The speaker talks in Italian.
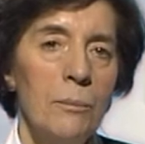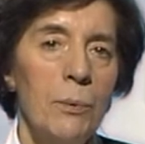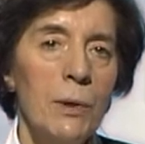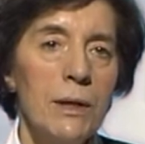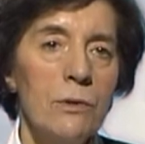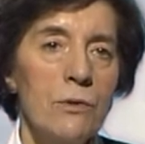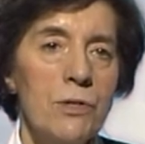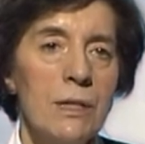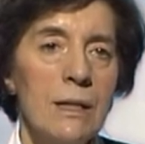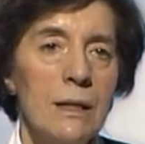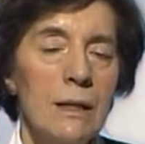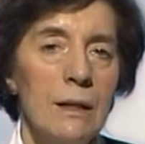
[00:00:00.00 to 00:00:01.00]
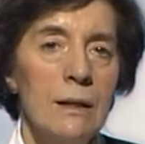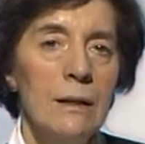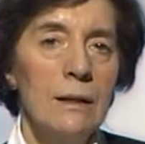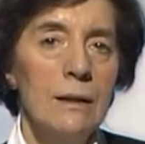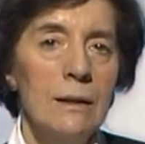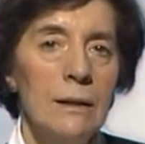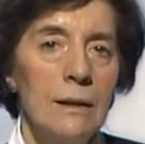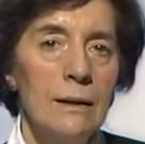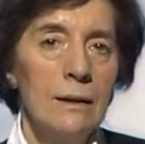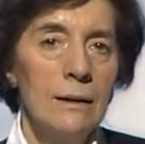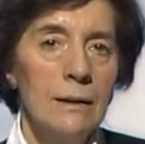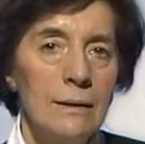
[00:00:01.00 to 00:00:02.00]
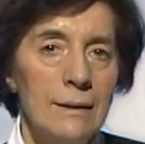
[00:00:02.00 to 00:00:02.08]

ponendosi eh,